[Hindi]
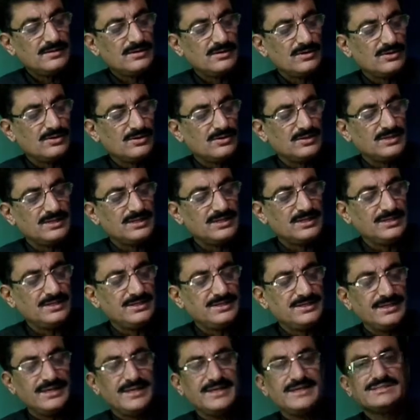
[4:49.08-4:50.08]
और
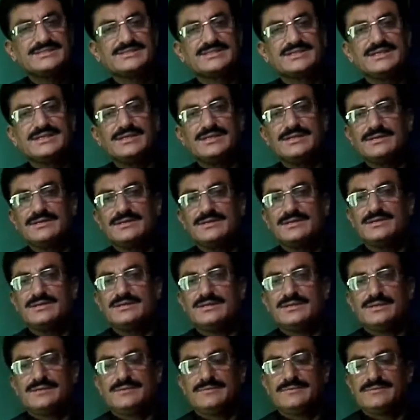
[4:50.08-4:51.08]
ये इसकी
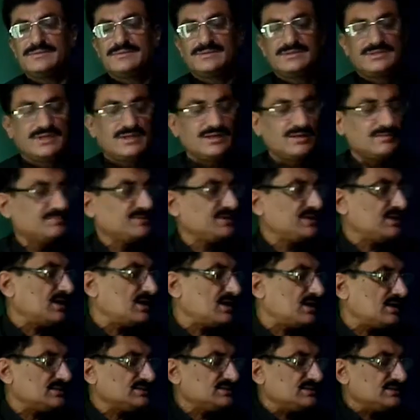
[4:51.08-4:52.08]
तरफ
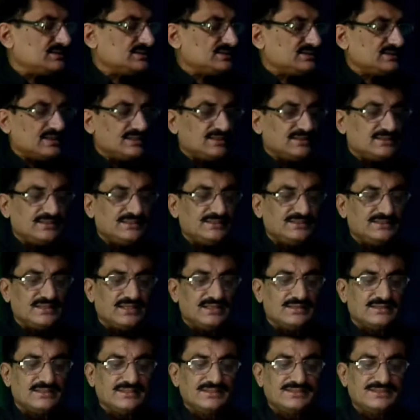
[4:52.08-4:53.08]
यहाँ से चलती
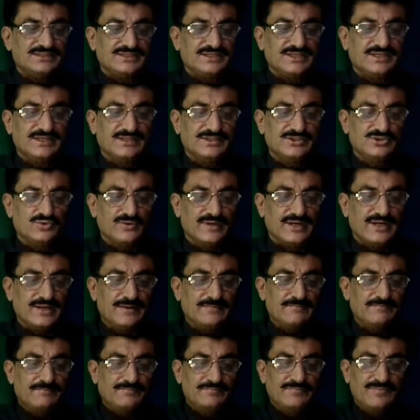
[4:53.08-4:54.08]
चलती स्ट्रिंग जो है
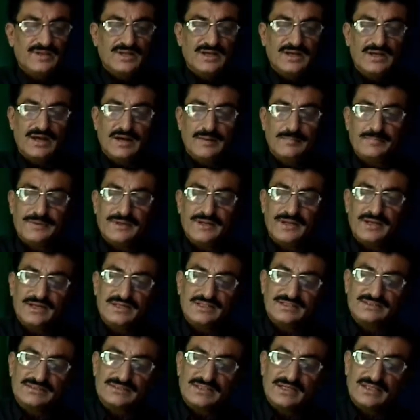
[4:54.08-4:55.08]
अपना
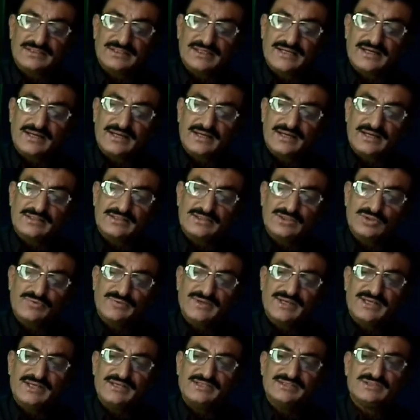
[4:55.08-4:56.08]
रास्ता तय करते हुए
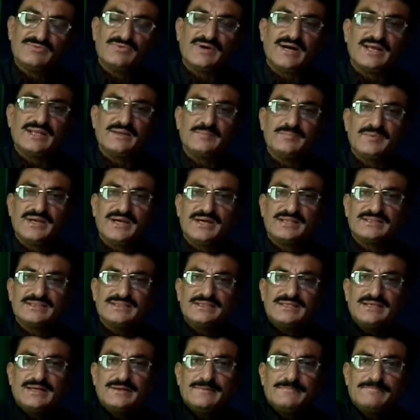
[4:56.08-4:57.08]
ये जवारी पे
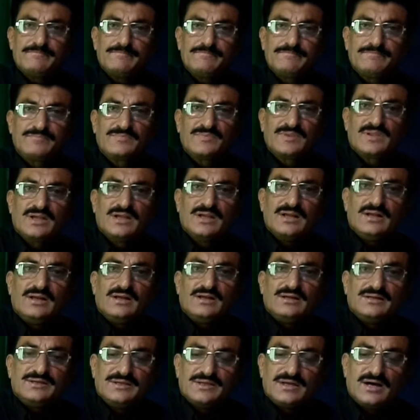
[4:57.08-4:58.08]
आती है
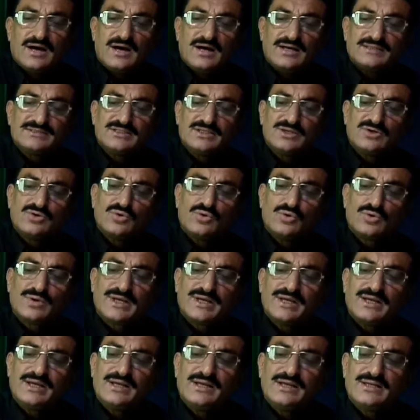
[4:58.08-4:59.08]
यहाँ से होके
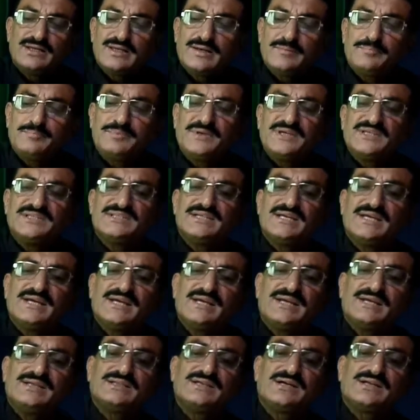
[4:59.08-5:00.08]
ये पीछे
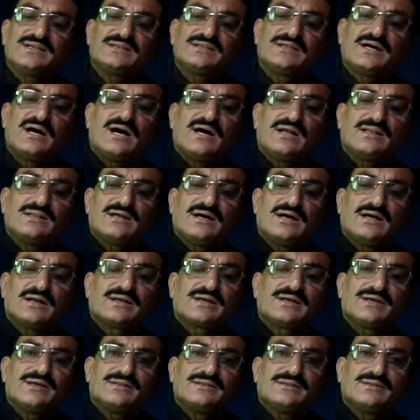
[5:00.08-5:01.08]
इधर तार दान
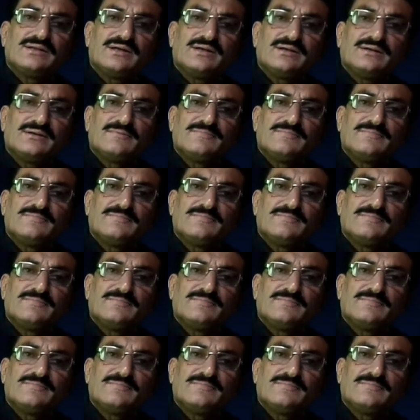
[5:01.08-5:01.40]
के अंदर